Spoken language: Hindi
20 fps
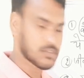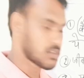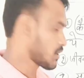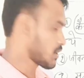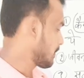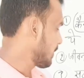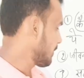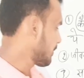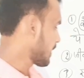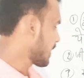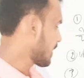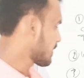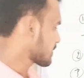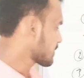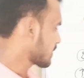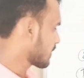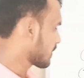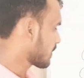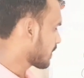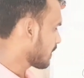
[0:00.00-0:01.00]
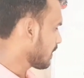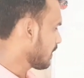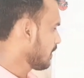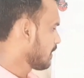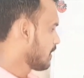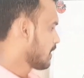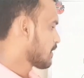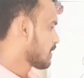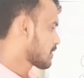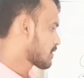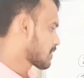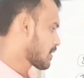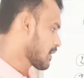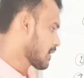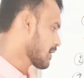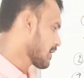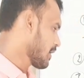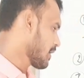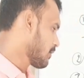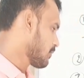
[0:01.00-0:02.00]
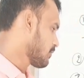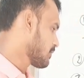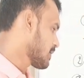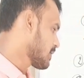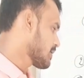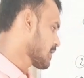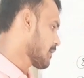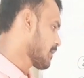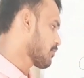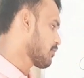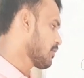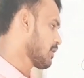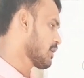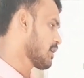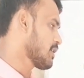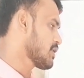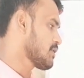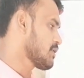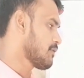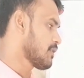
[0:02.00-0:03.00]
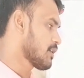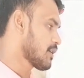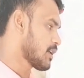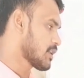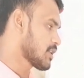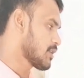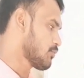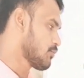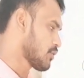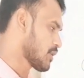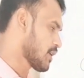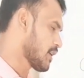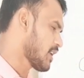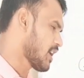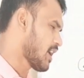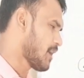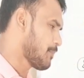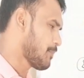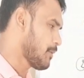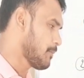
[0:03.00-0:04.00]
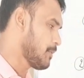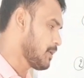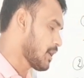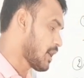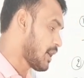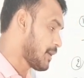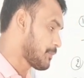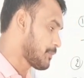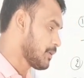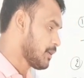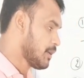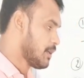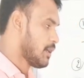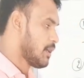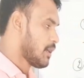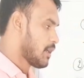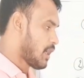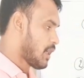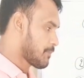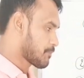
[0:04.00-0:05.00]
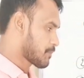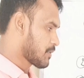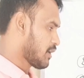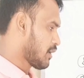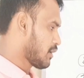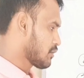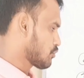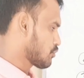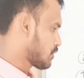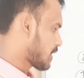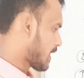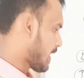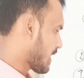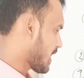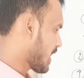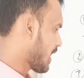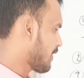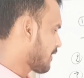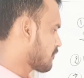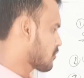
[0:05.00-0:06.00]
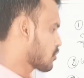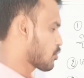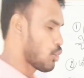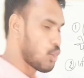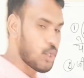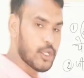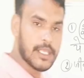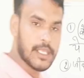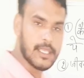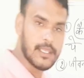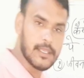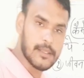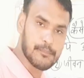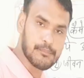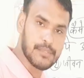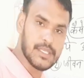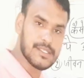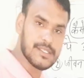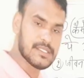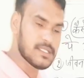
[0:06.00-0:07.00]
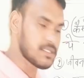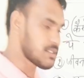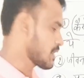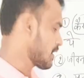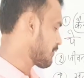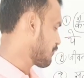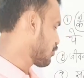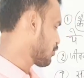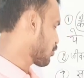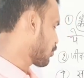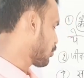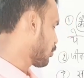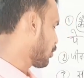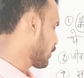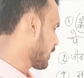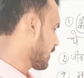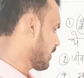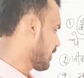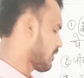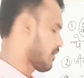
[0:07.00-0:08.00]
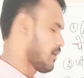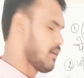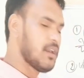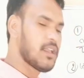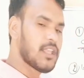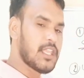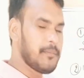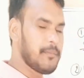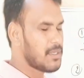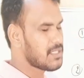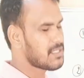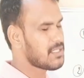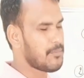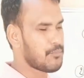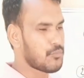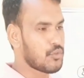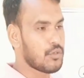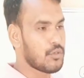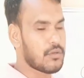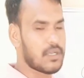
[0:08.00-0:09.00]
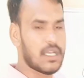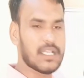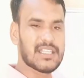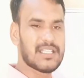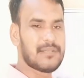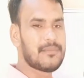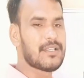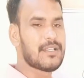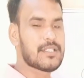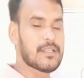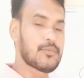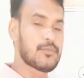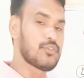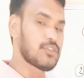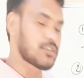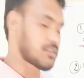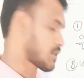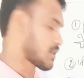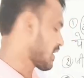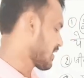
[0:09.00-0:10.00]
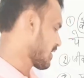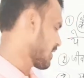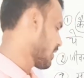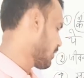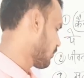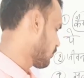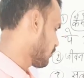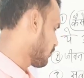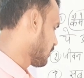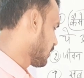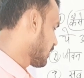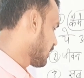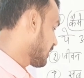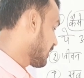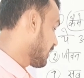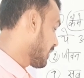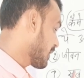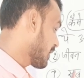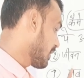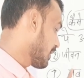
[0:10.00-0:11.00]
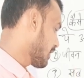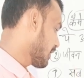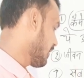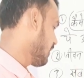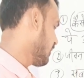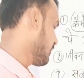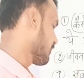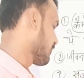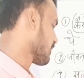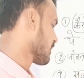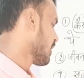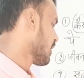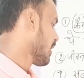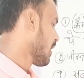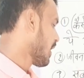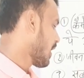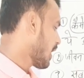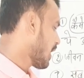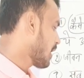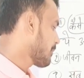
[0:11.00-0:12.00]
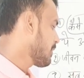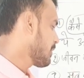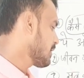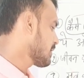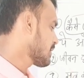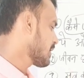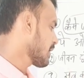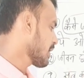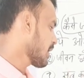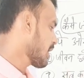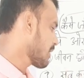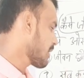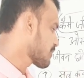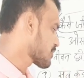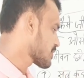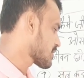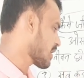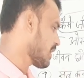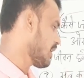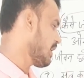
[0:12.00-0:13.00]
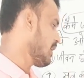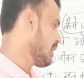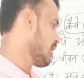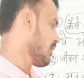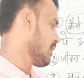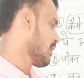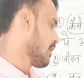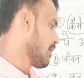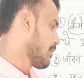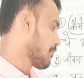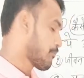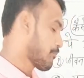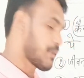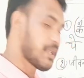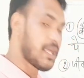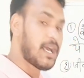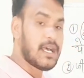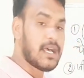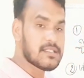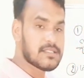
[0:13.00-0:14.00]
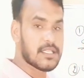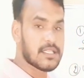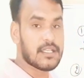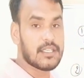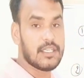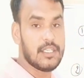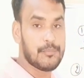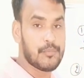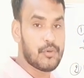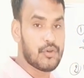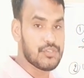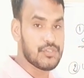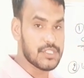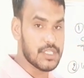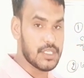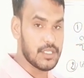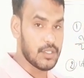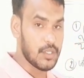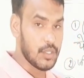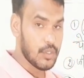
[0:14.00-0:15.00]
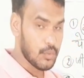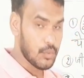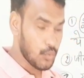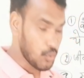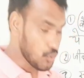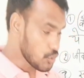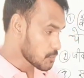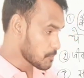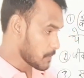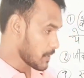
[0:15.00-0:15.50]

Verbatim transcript: सभी प्रयास करके थक गया हूं जैसे आपको लग रहा है जीवन खत्म हो गया यहां पर भी आप अपना जो धैर्य है वो खो रहे हैं पेशेंस है वो खो रहे हैं कि बस अब तो खत्म है सब कुछ थक गया हूं लेकिन नहीं अभी तक आप सही प्रयास तक नहीं पहुंचे उस